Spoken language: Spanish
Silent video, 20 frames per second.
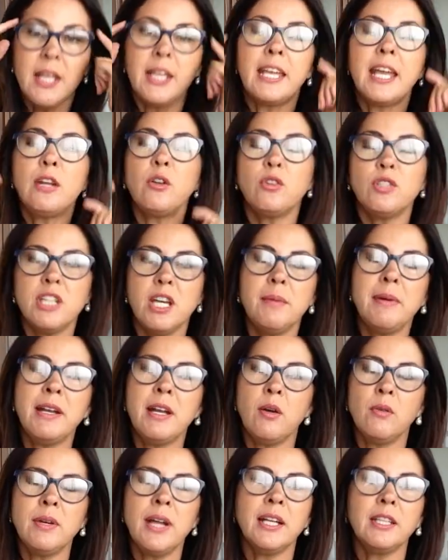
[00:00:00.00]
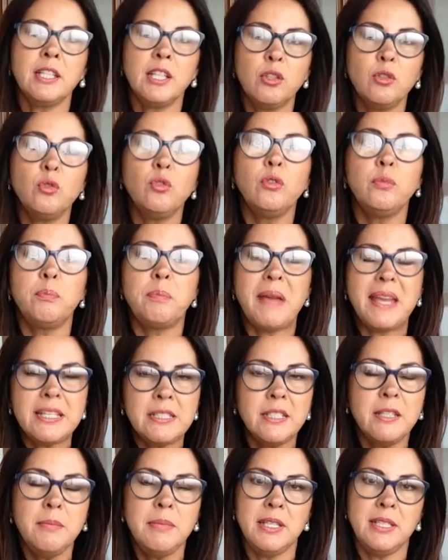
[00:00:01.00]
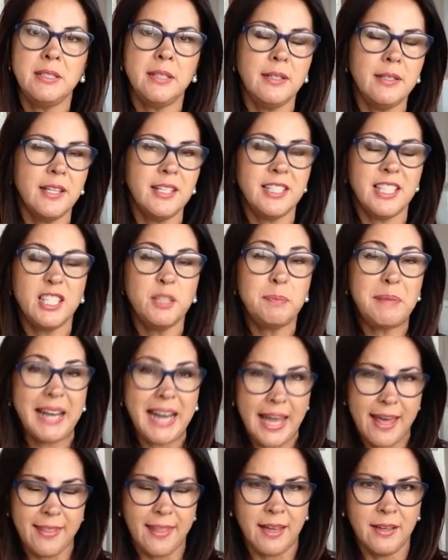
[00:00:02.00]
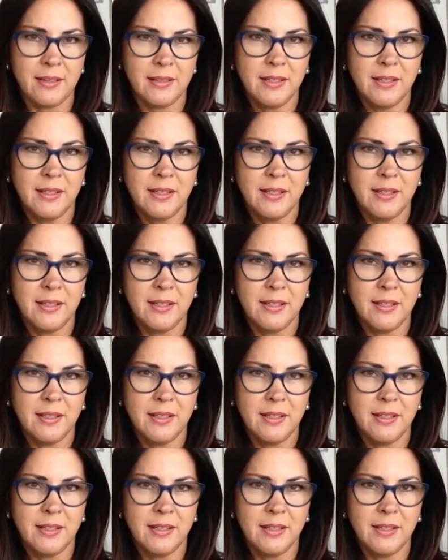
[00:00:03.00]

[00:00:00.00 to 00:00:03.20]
que nos llevan a una actitud pesimista y desesperada.